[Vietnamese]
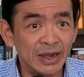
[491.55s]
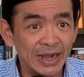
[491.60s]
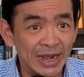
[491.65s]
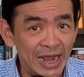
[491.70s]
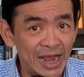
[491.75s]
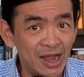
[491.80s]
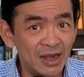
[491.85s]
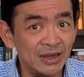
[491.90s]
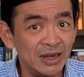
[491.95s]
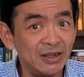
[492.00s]

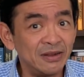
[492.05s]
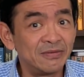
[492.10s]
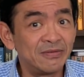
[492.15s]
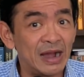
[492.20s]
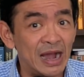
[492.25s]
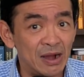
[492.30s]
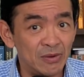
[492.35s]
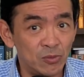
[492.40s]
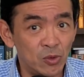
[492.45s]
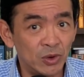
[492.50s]
khác đi
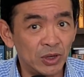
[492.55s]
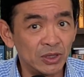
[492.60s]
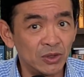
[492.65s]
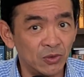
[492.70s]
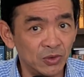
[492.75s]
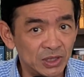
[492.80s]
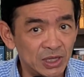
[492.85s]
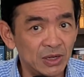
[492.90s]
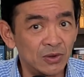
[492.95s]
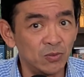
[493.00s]
vào một cái
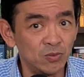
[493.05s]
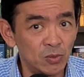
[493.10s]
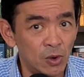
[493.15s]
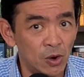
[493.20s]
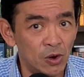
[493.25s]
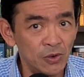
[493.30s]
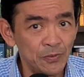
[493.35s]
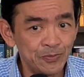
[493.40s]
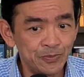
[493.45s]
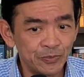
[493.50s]
tổ chức khủng
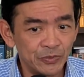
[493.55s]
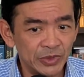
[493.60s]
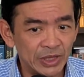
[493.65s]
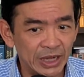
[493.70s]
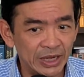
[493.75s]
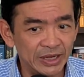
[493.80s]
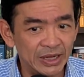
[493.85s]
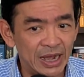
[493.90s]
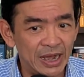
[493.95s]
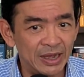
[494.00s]
bố
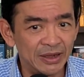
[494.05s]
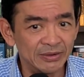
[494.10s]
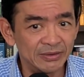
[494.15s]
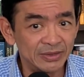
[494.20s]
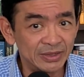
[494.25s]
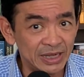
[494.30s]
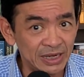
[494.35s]
thì à,